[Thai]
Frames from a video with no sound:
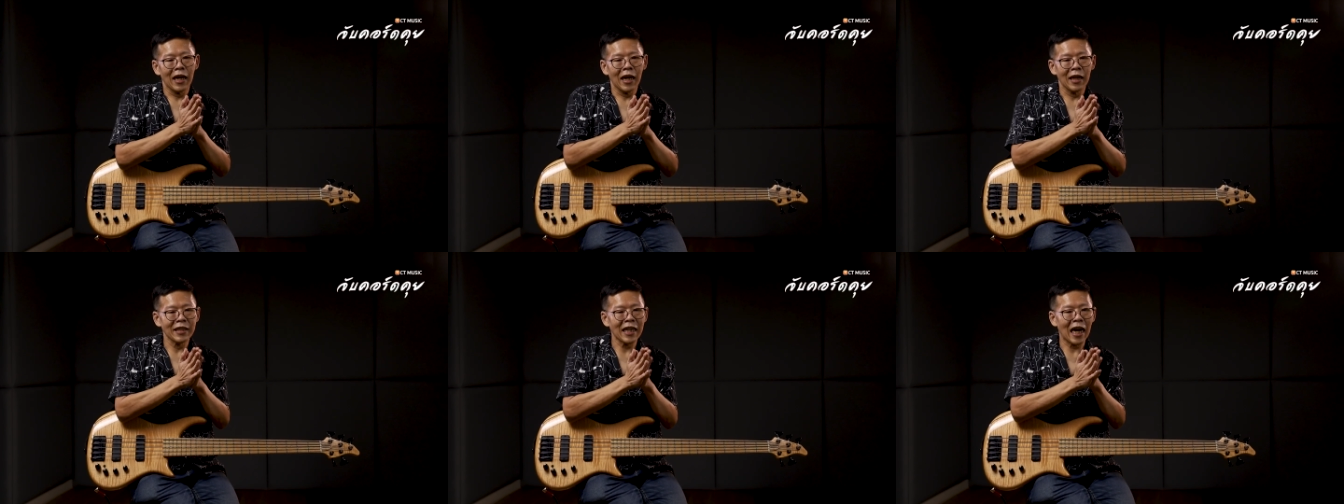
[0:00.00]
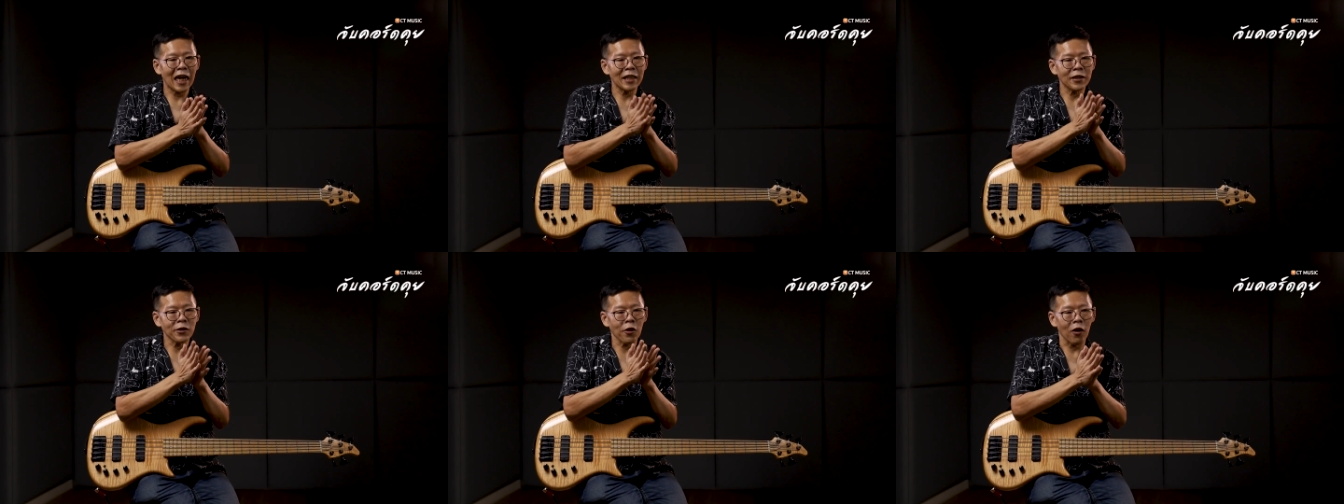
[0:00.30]
อา
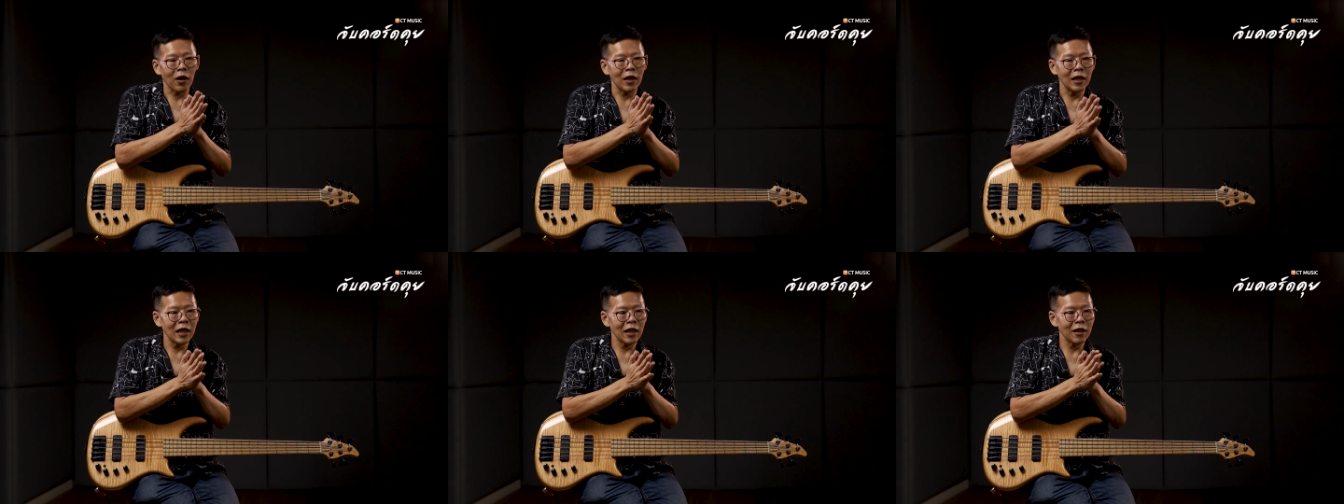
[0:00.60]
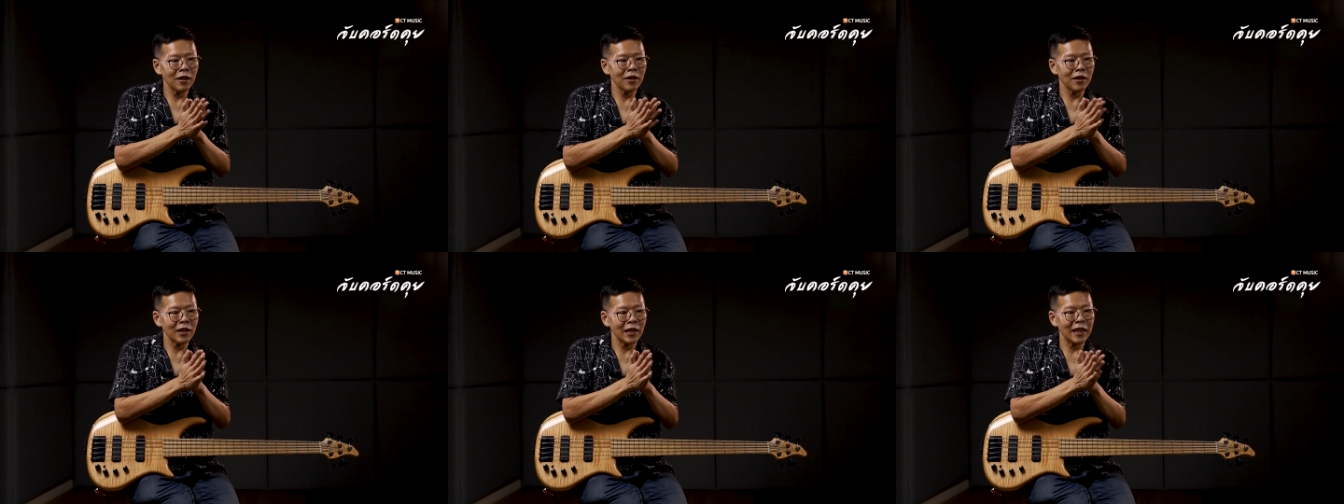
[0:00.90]
จารย์สอนเรื่
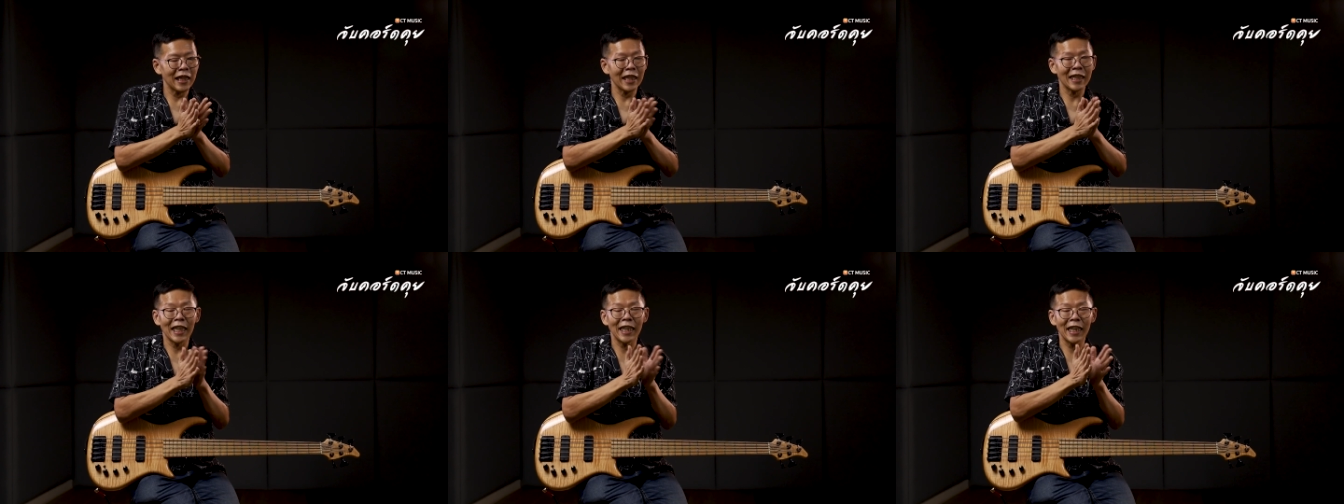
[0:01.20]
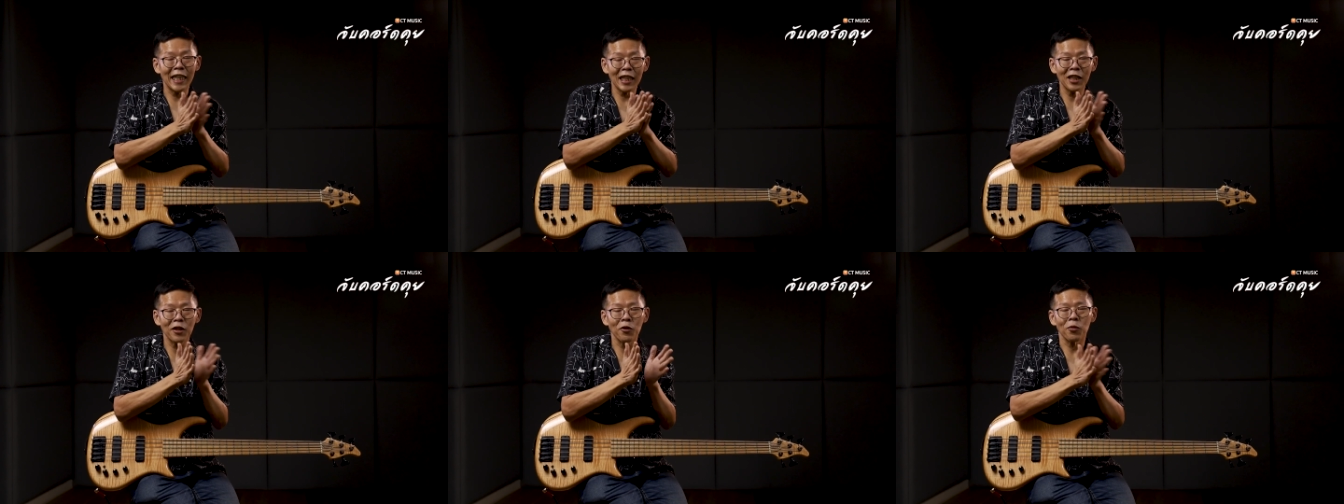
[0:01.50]
องเอียร์เท
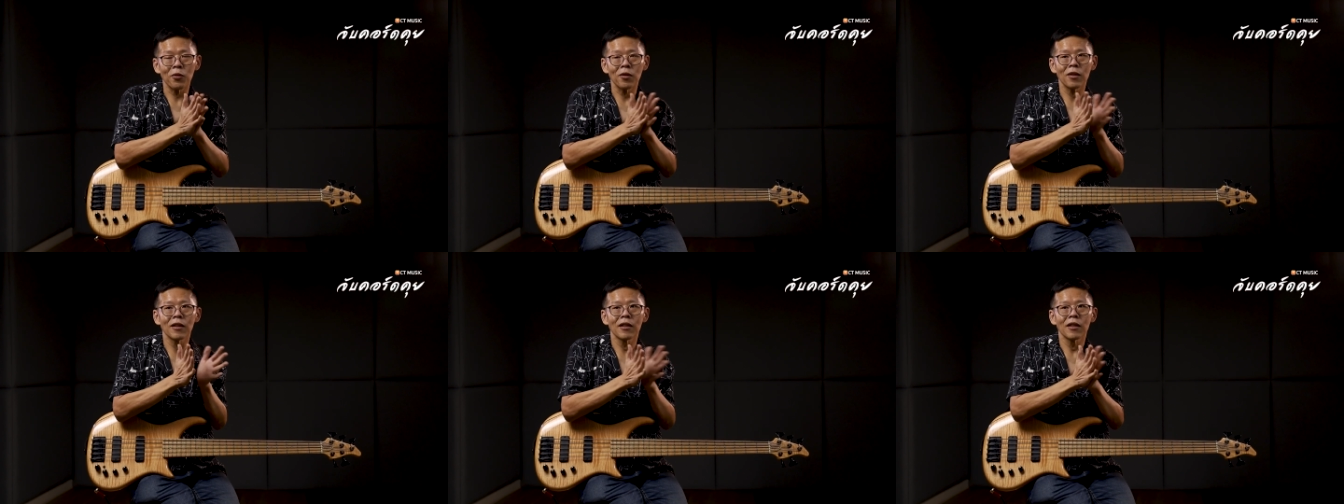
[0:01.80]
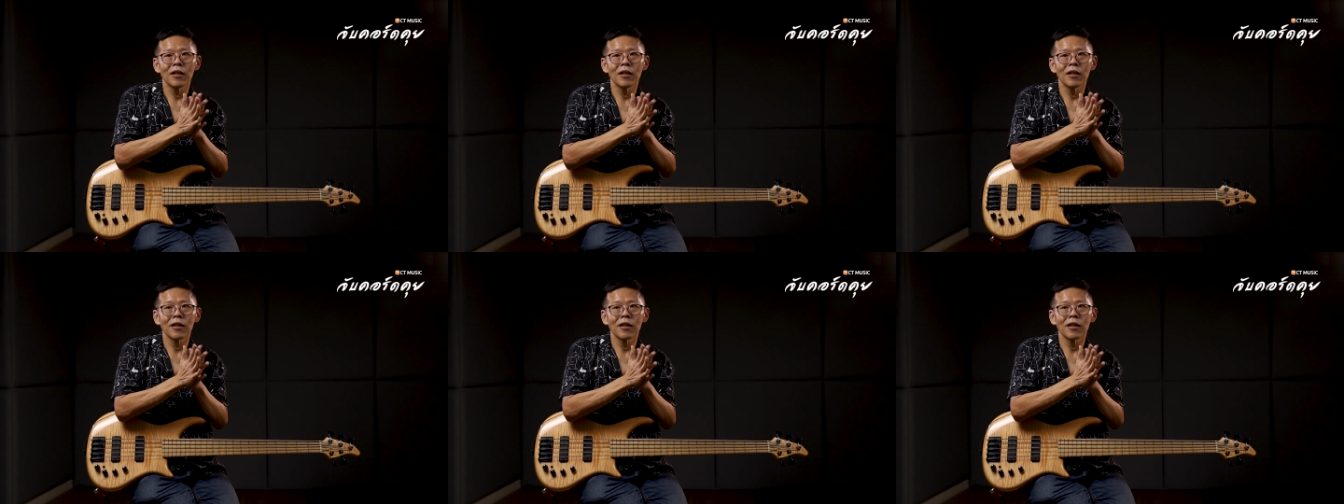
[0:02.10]
นนิ่งอยู่